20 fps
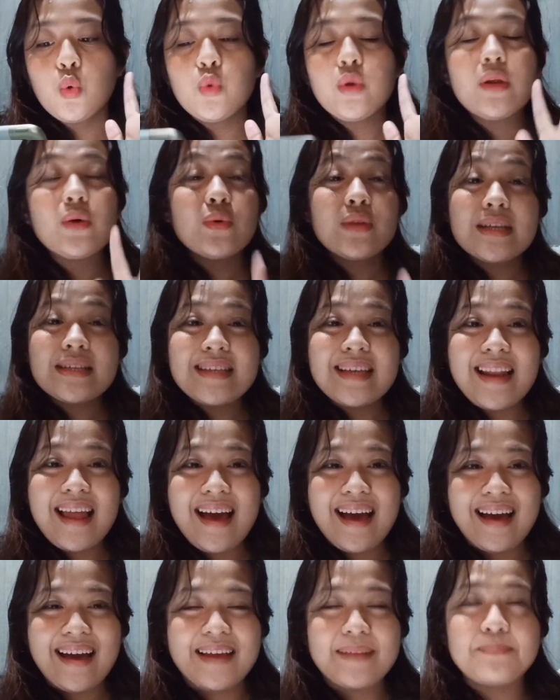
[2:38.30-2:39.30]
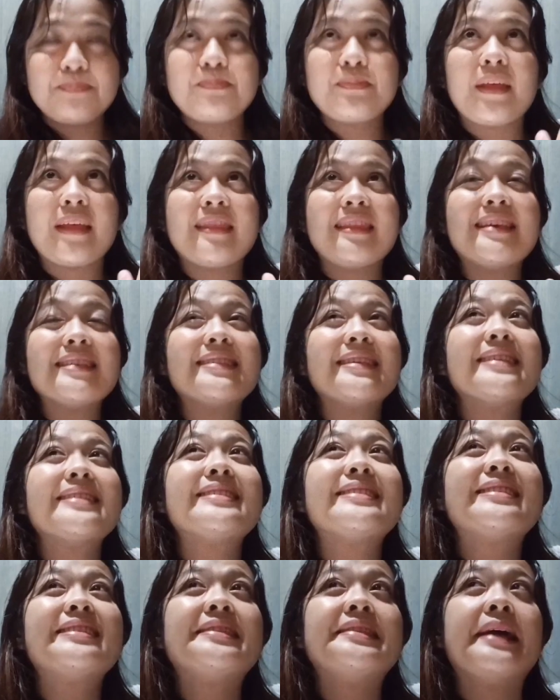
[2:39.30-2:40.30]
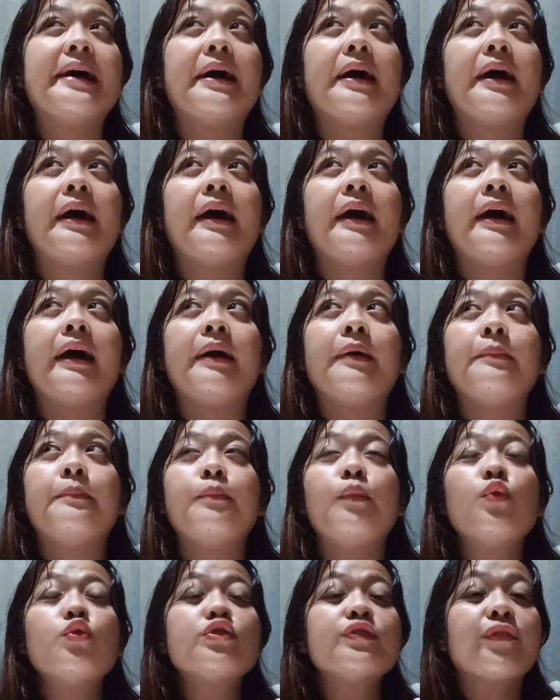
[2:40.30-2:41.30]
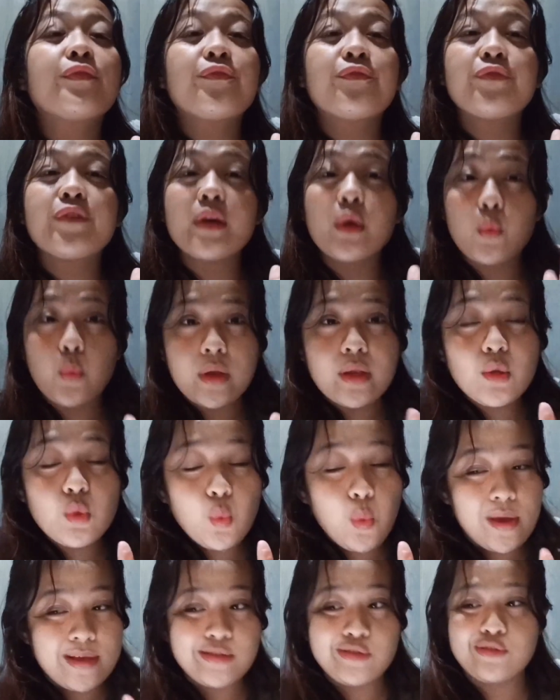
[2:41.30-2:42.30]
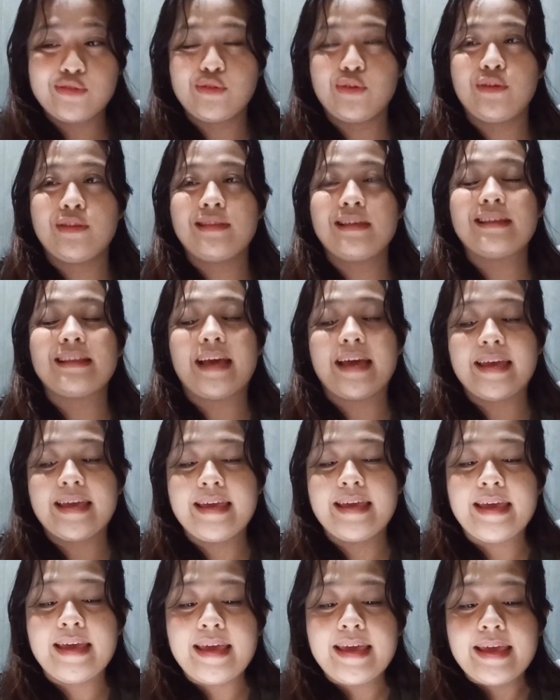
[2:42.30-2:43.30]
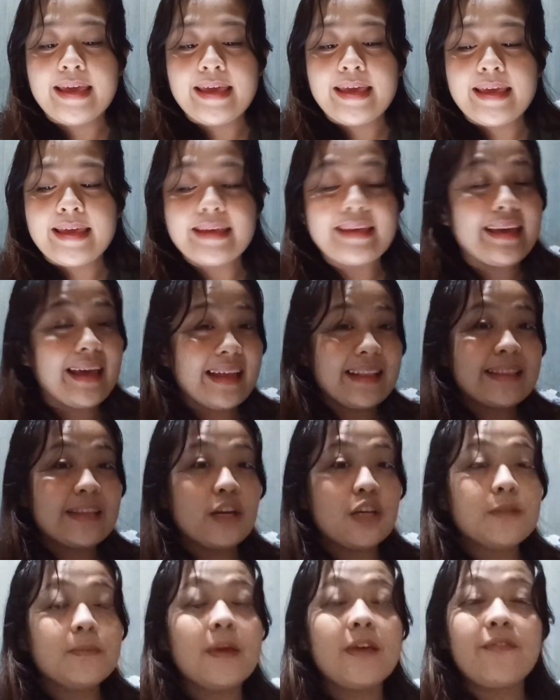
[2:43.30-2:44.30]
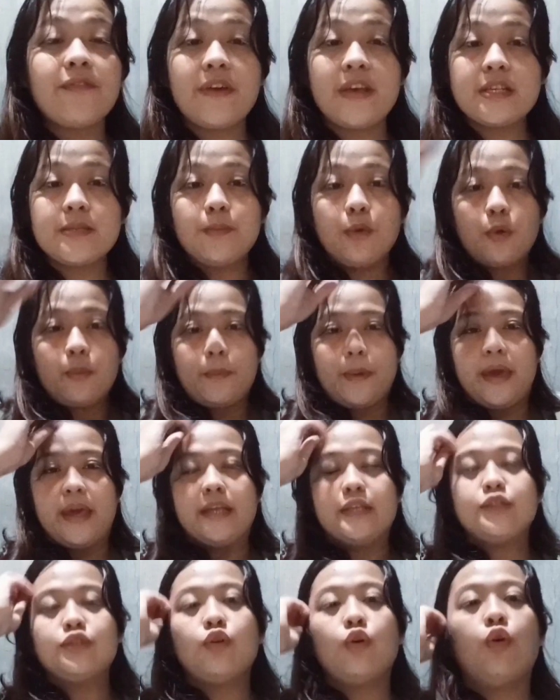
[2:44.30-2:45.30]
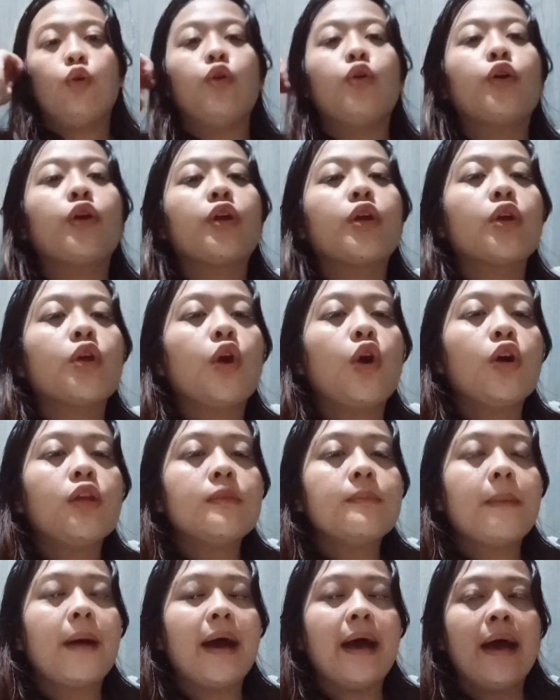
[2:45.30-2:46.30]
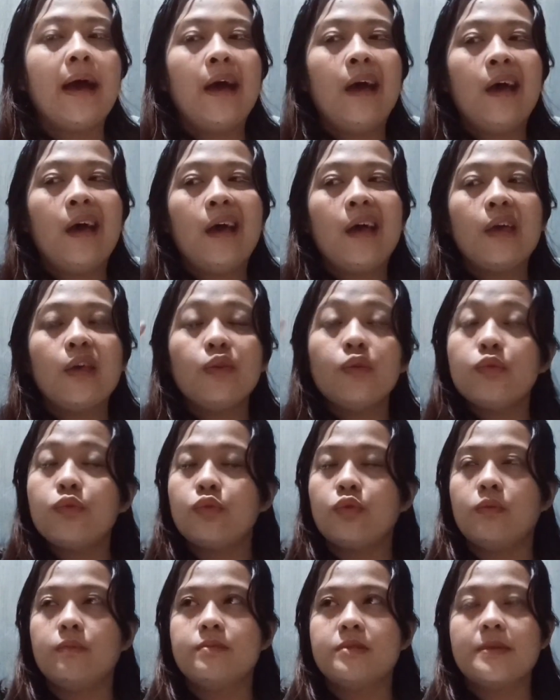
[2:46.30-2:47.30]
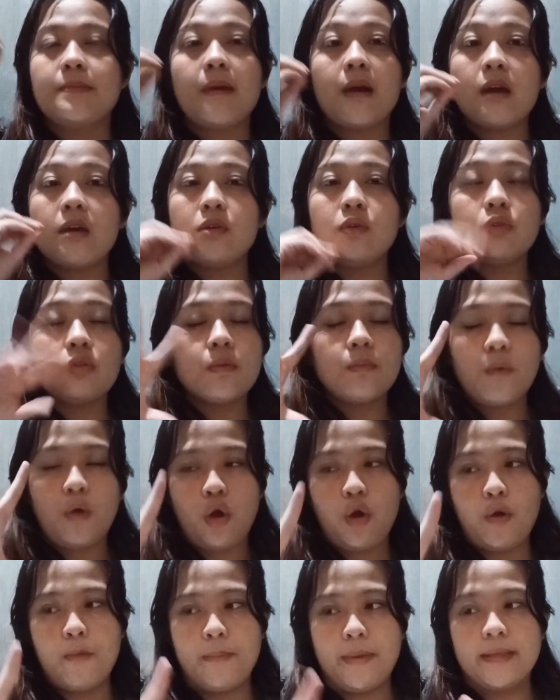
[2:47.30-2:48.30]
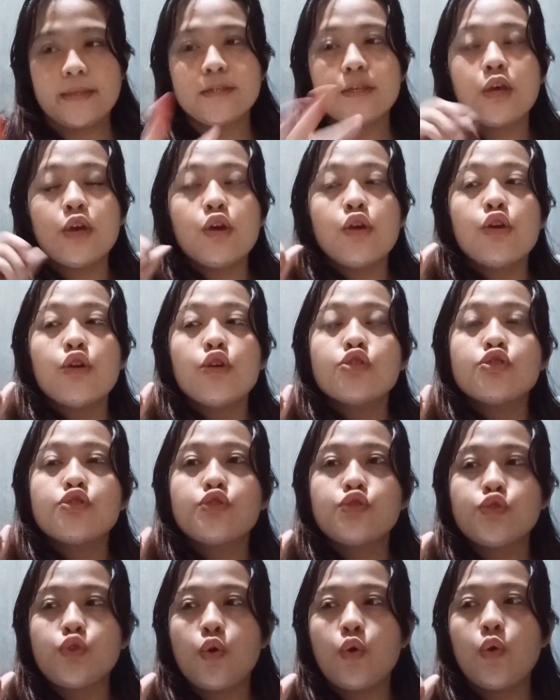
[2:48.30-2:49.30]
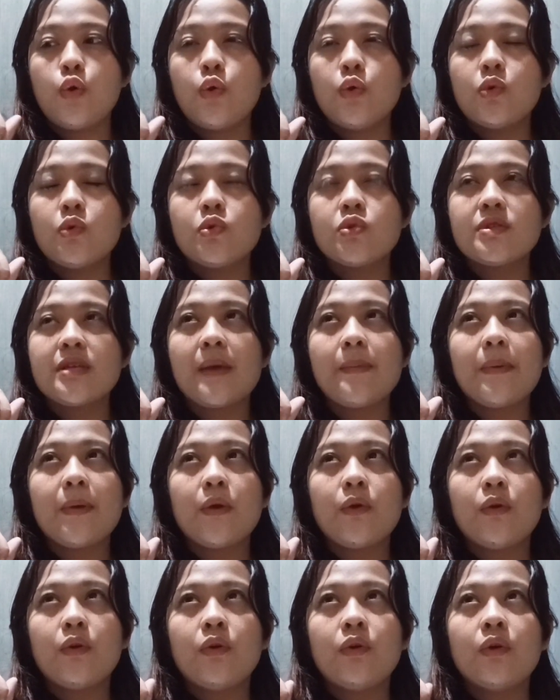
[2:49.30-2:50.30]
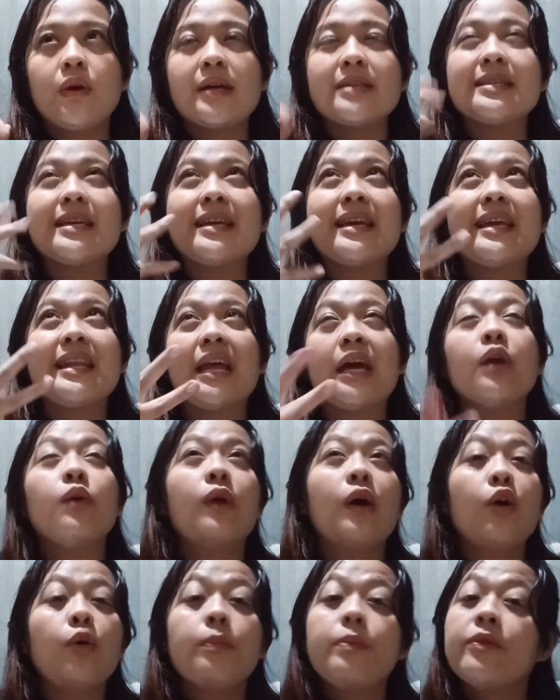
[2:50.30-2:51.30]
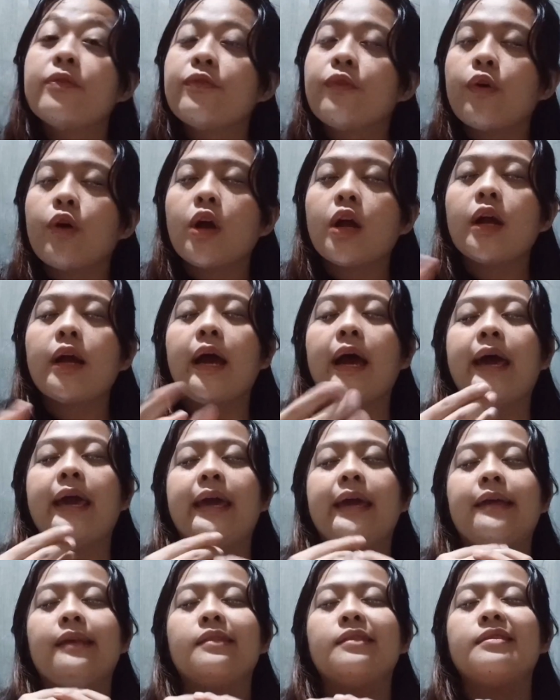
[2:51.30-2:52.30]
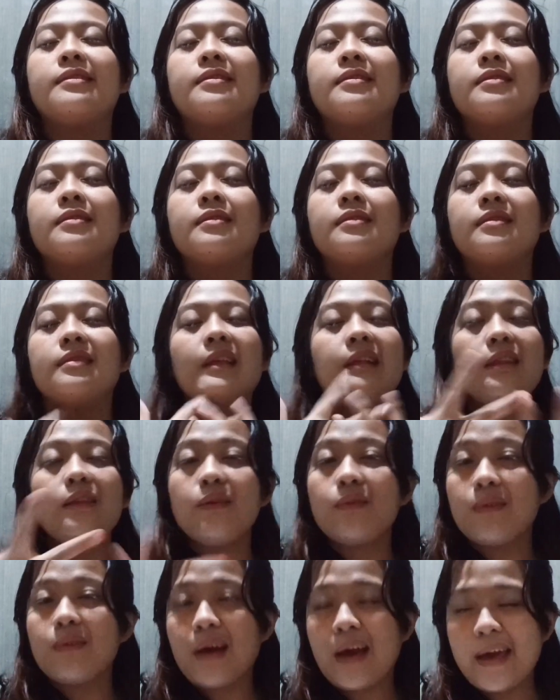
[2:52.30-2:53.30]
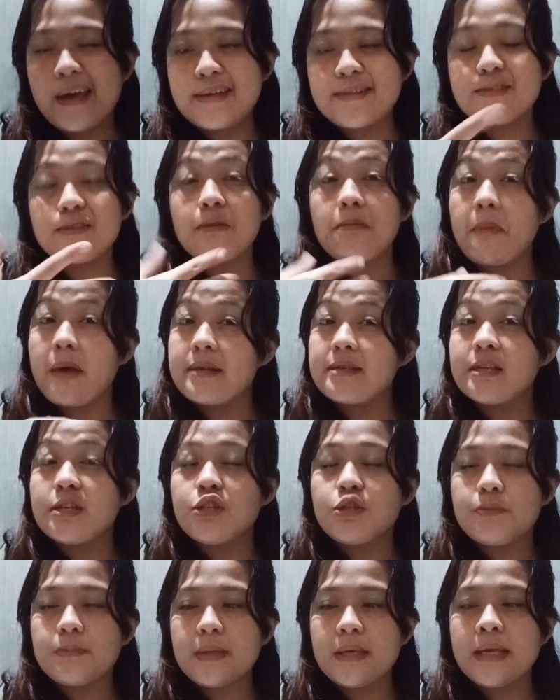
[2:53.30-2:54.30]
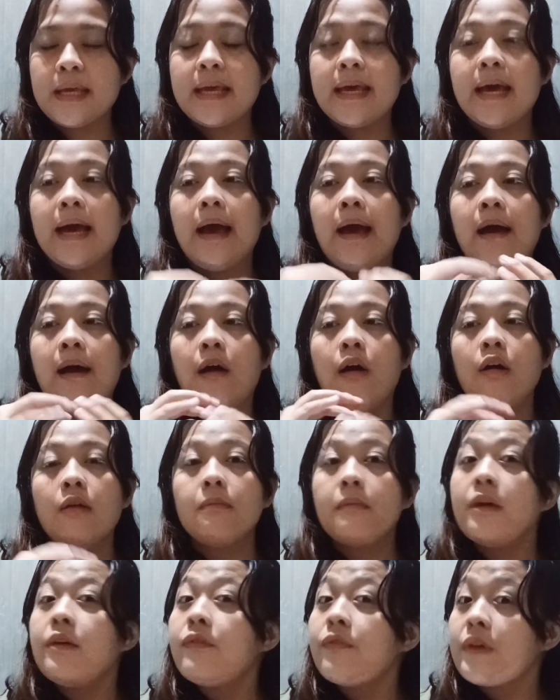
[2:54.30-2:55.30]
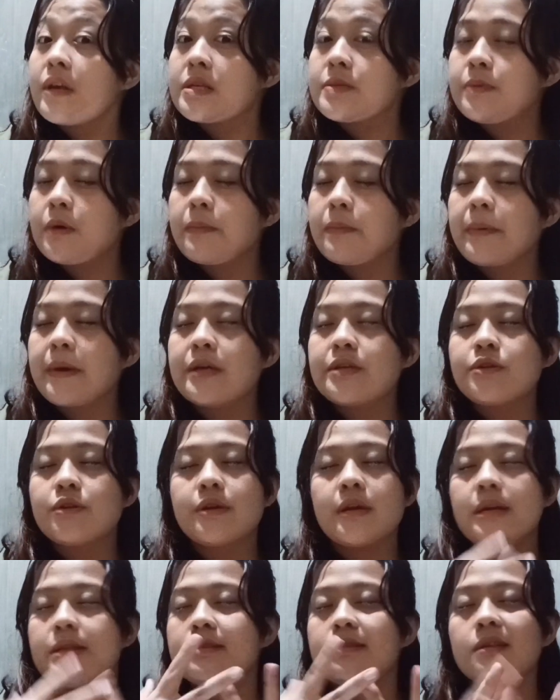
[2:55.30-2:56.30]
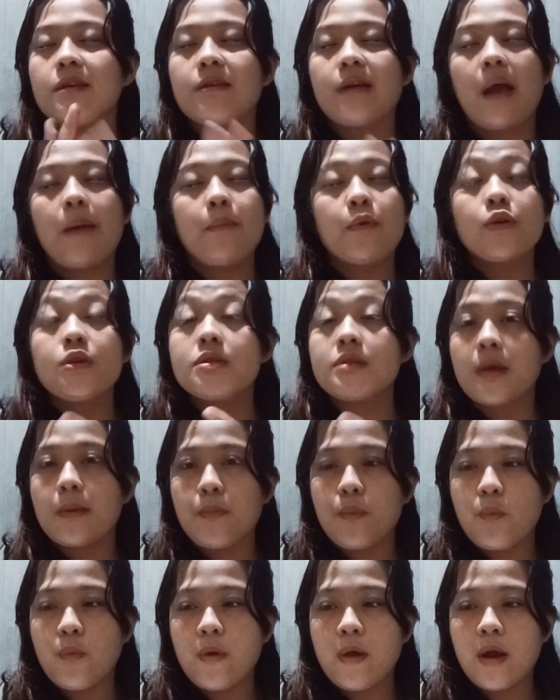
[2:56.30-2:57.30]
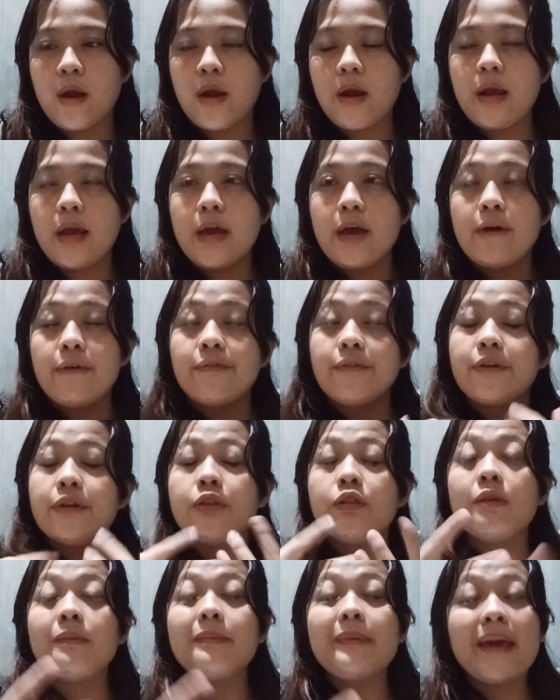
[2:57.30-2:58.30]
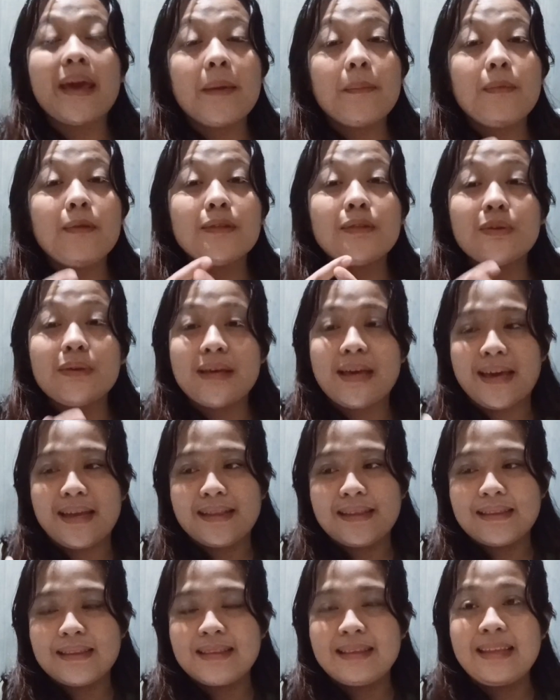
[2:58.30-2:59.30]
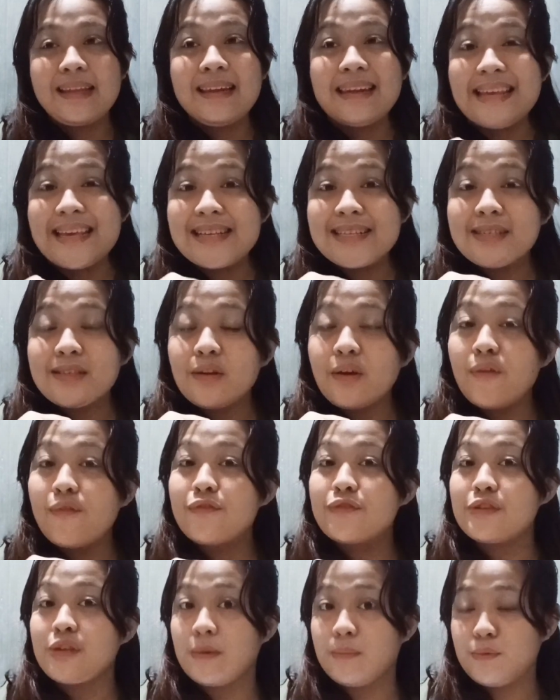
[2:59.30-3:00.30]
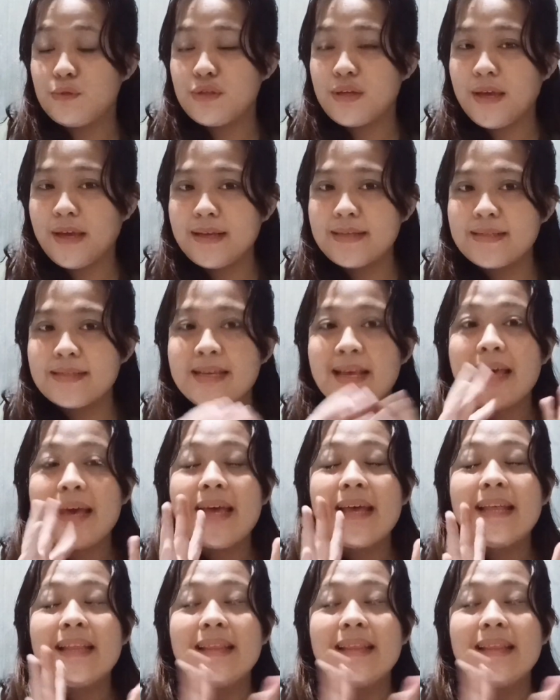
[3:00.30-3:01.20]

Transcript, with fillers: Una-una sa lahat, this is the most frequent question that I get on my Facebook page or on my YouTube, sa mga YouTube comments. So, sabi ko, kasi ginagawa ko before, I tell you guys to message me on my Facebook page or Instagram or somewhere for you to be able to get the list of subjects.